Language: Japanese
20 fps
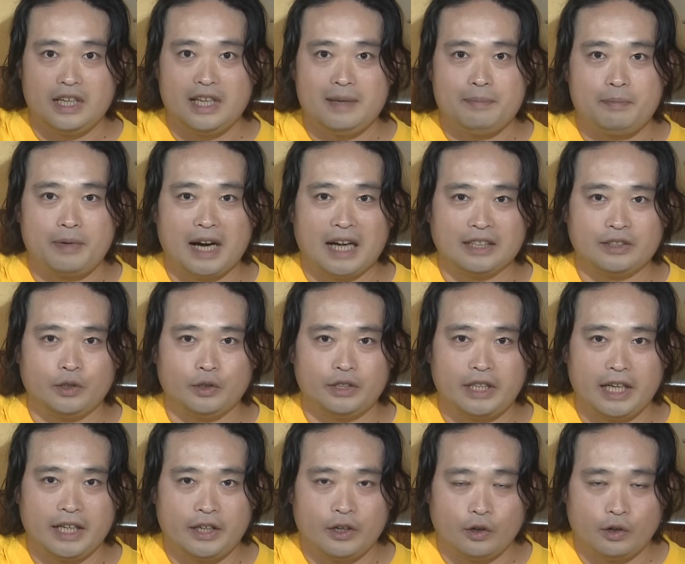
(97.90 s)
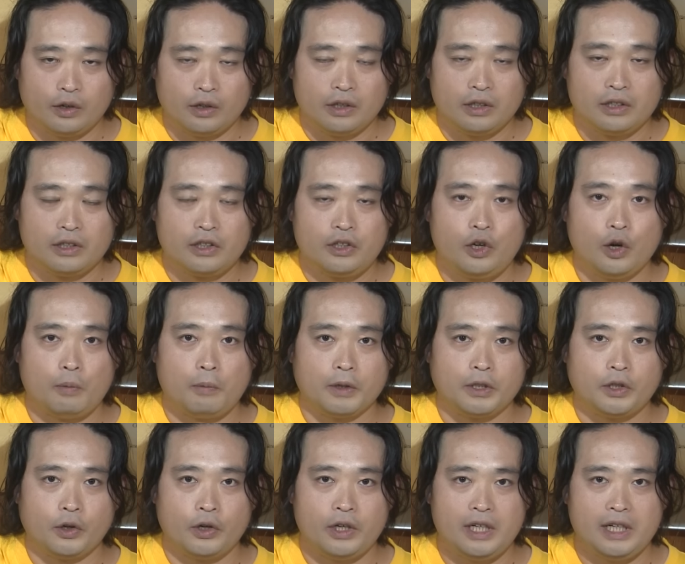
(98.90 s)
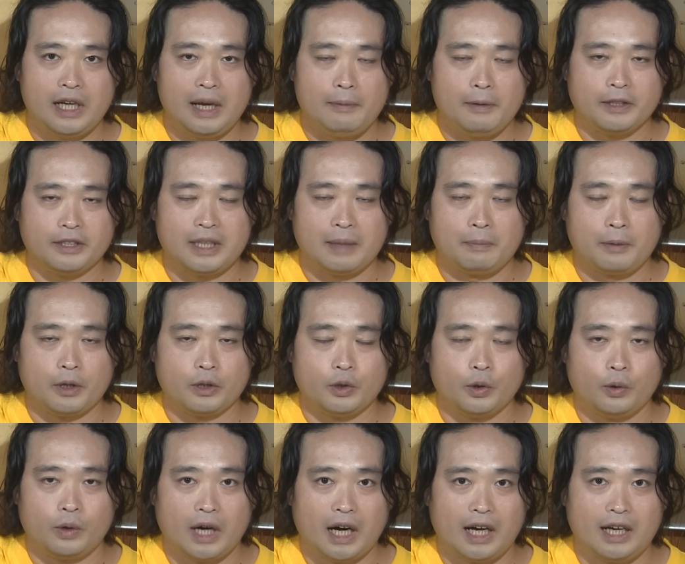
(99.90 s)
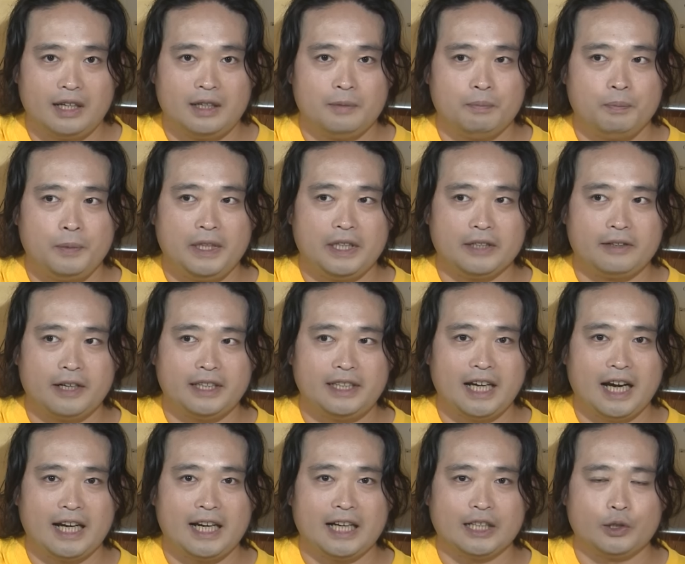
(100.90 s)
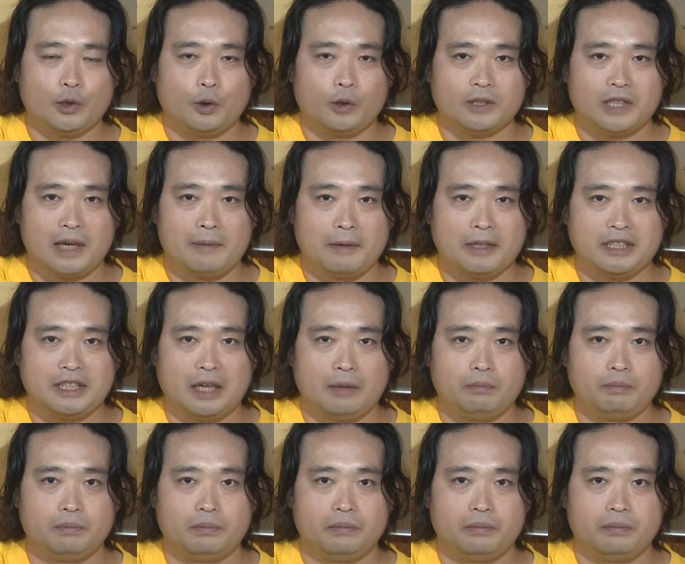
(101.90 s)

e プランスの提供。今日も商品レビュー専門の動画、見てくれてありがとうございました。